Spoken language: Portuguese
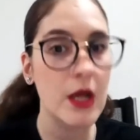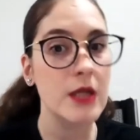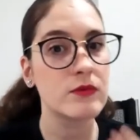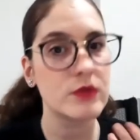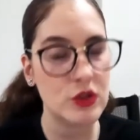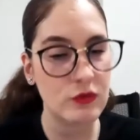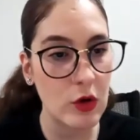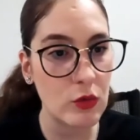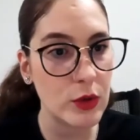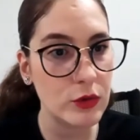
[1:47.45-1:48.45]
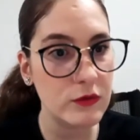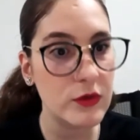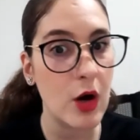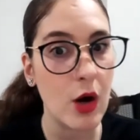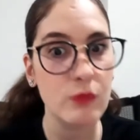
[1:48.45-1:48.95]
Se você tiver alguma
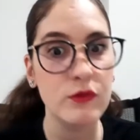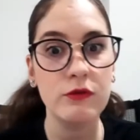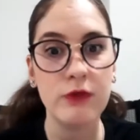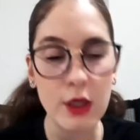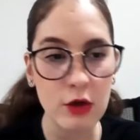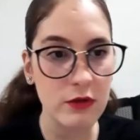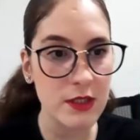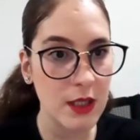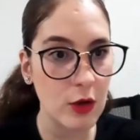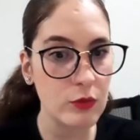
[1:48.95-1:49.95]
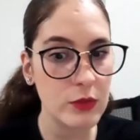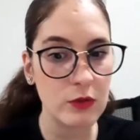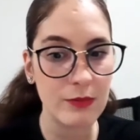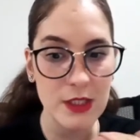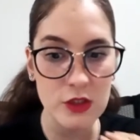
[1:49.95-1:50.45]
dúvida, óbvio, vem conversar
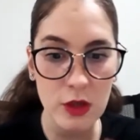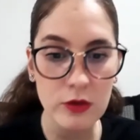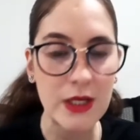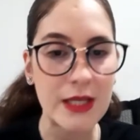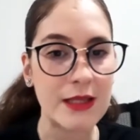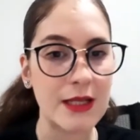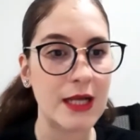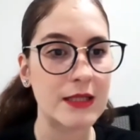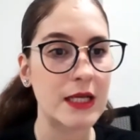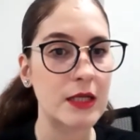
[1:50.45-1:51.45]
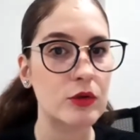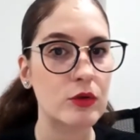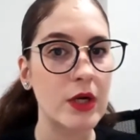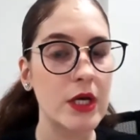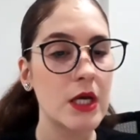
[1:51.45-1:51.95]
comigo, mas olha o que, que tem lá dentro.